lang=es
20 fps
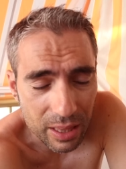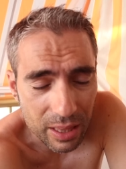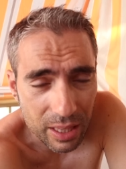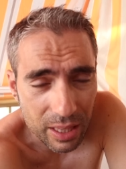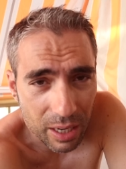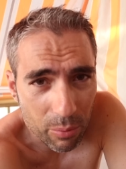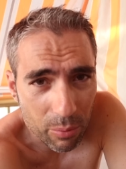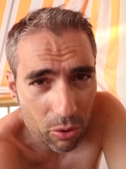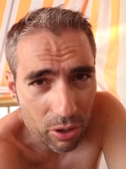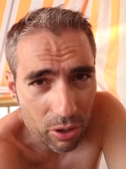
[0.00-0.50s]

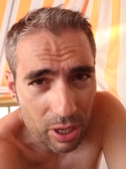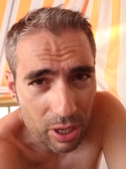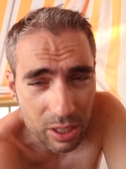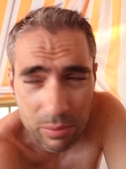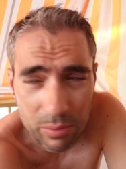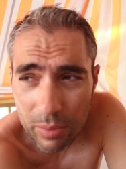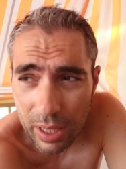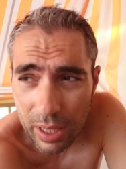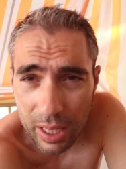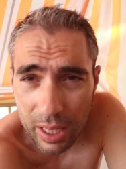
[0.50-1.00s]
entre
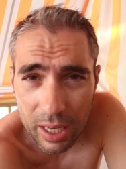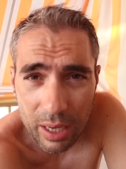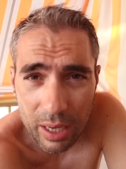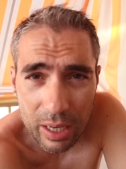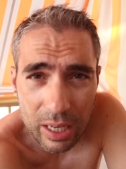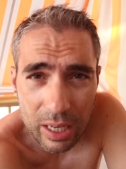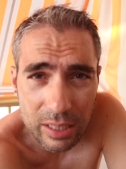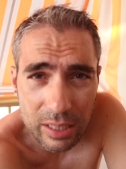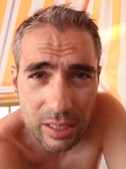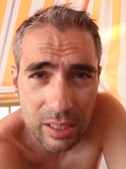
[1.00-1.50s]
boyas, me
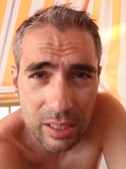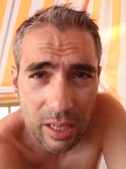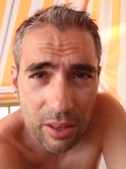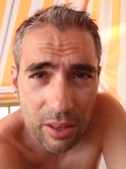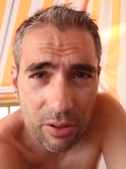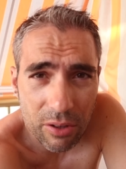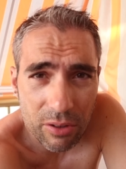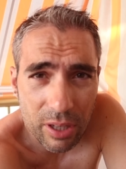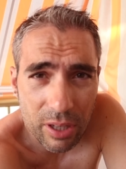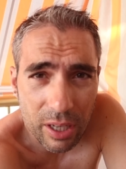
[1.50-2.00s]
da la
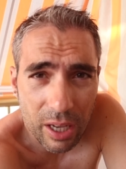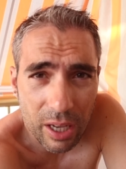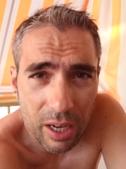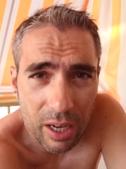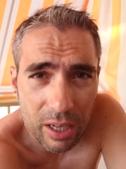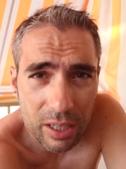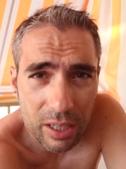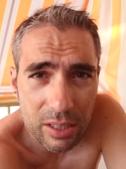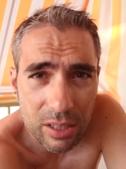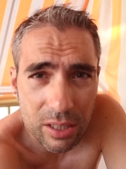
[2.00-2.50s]
sensación de que ha
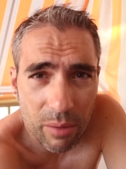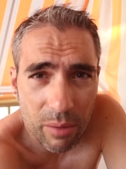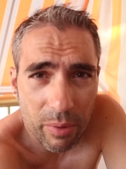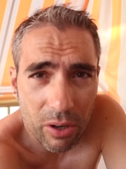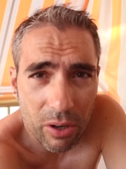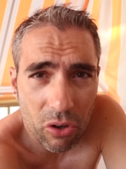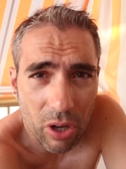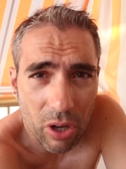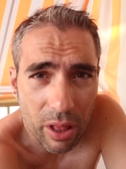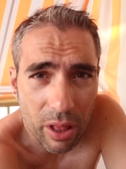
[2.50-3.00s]
registrado
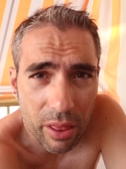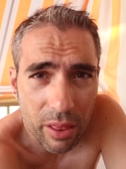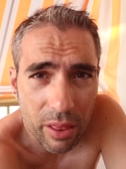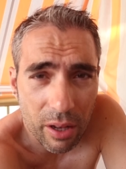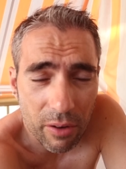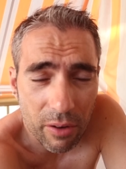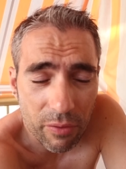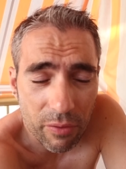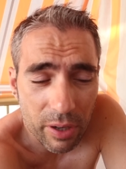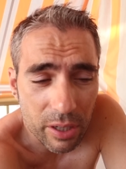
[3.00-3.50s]
mejor
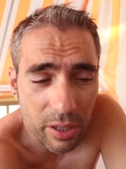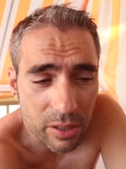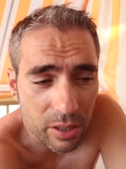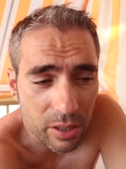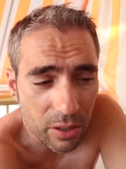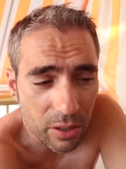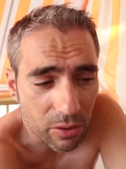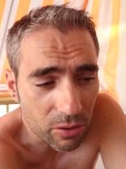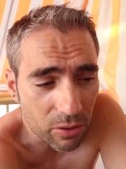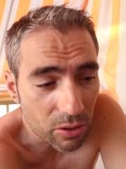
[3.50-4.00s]
el, Fenix
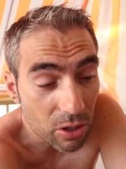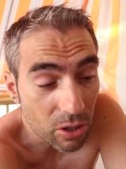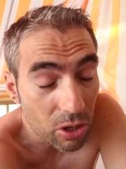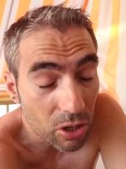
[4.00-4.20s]
5,